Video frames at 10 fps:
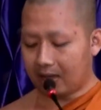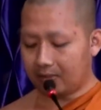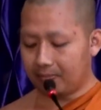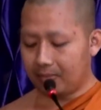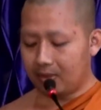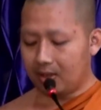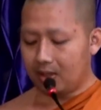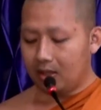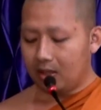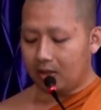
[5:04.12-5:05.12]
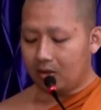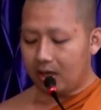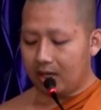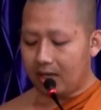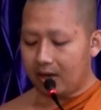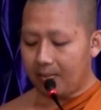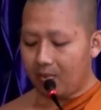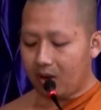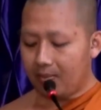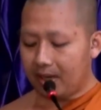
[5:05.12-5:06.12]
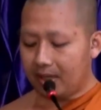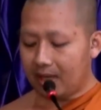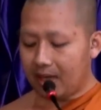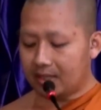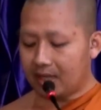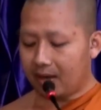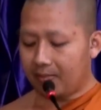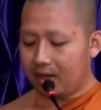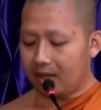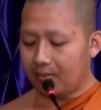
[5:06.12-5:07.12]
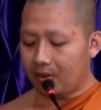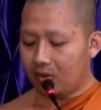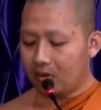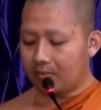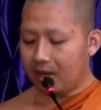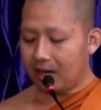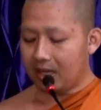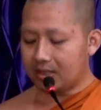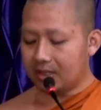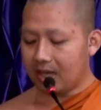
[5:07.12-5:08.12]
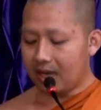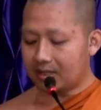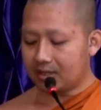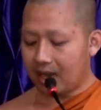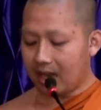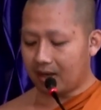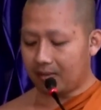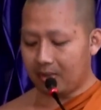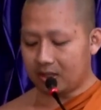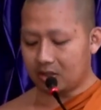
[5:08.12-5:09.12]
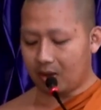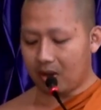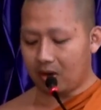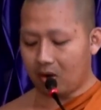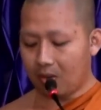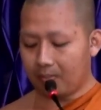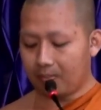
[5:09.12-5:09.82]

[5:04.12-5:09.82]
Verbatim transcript: ร โดยได้รับความเมตตาจากพระเดชพระคุณพระราชสิทธาจารย์มาสอบอารม